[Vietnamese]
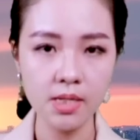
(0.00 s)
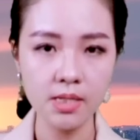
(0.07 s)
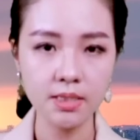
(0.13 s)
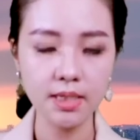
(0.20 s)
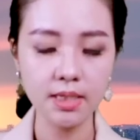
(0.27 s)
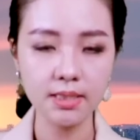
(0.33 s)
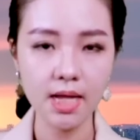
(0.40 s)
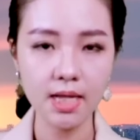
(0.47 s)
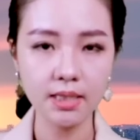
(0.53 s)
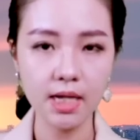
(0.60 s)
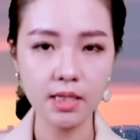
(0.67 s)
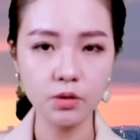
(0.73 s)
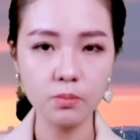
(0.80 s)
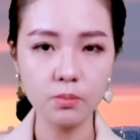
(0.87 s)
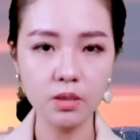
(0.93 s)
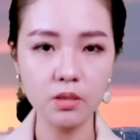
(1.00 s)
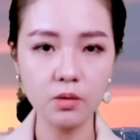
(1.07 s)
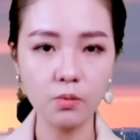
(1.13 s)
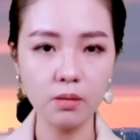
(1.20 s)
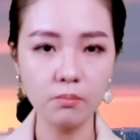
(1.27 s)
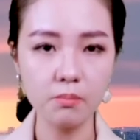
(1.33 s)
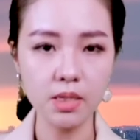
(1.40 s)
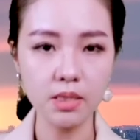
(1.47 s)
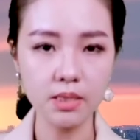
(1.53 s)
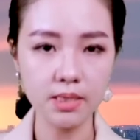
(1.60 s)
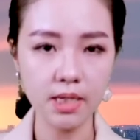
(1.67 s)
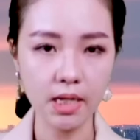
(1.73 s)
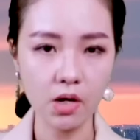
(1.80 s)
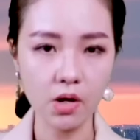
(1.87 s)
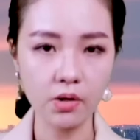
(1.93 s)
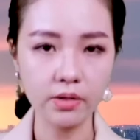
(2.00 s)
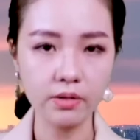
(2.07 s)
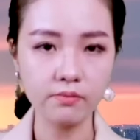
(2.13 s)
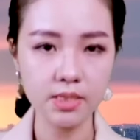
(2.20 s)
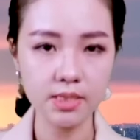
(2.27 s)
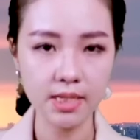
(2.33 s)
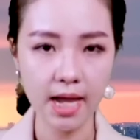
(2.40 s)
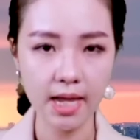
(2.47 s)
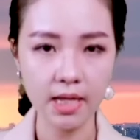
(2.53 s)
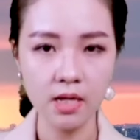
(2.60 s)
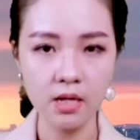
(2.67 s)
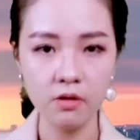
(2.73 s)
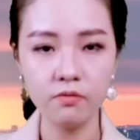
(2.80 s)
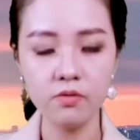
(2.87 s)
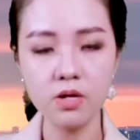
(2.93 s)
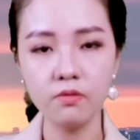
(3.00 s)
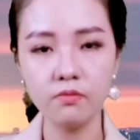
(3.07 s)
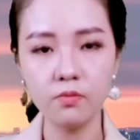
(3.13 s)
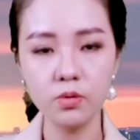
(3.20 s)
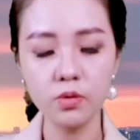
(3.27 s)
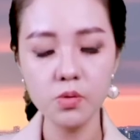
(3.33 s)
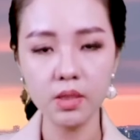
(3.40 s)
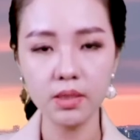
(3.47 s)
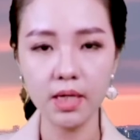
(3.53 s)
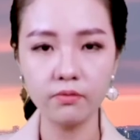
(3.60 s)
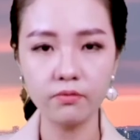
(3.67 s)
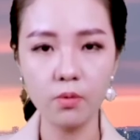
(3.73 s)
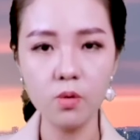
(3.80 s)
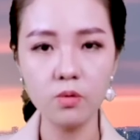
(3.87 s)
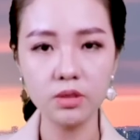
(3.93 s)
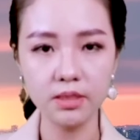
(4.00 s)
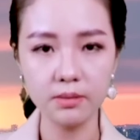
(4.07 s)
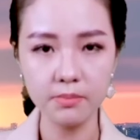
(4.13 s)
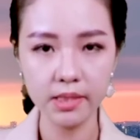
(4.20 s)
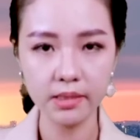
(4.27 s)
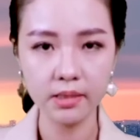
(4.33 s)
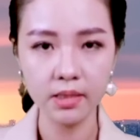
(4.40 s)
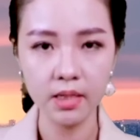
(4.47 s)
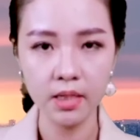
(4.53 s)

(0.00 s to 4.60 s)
xảy ra tại chung cư quận bảy Sài Gòn Riverside, phường Phú Nhuận, thành phố Hồ Chí Minh.